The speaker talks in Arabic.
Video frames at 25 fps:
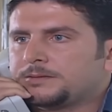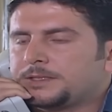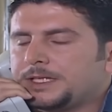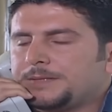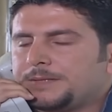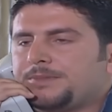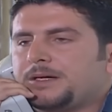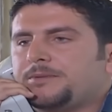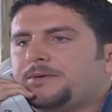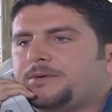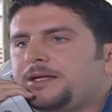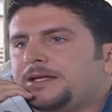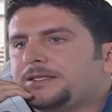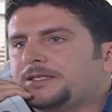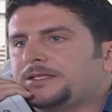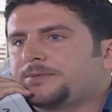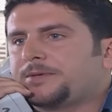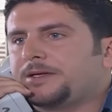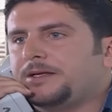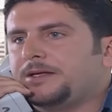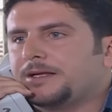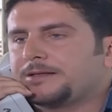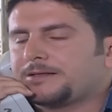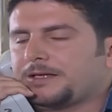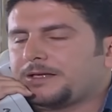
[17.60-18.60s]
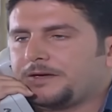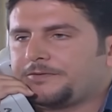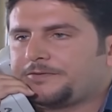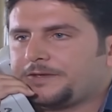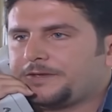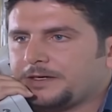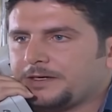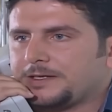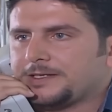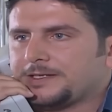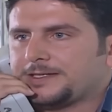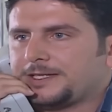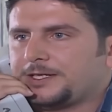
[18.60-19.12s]
طيب بابا لا تبكي لا تخافي
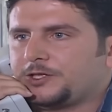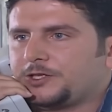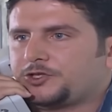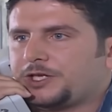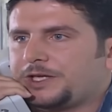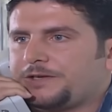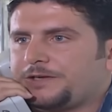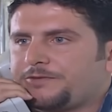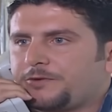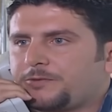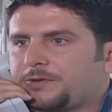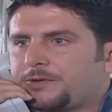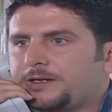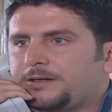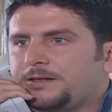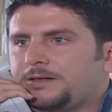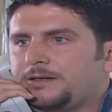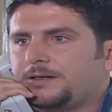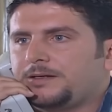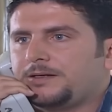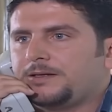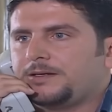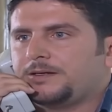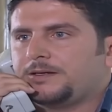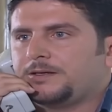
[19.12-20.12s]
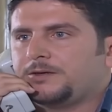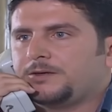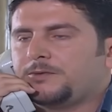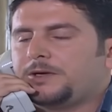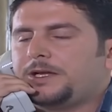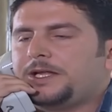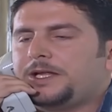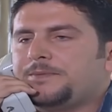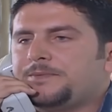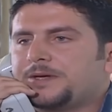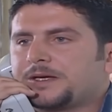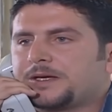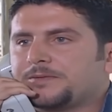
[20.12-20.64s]
خلص انا جاي فورا
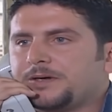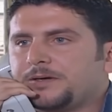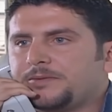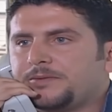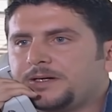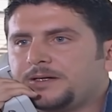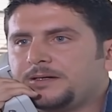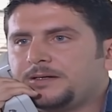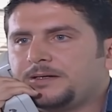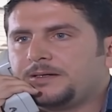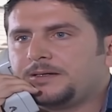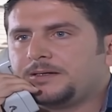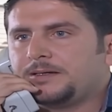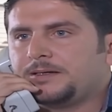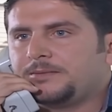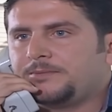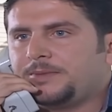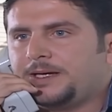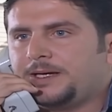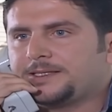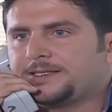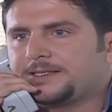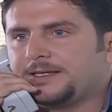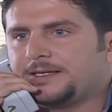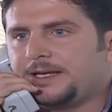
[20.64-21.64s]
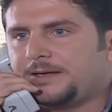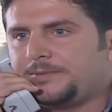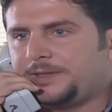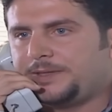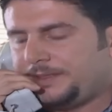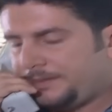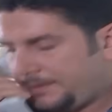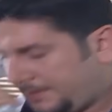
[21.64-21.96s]
ولا يهمك بابا مع السلامة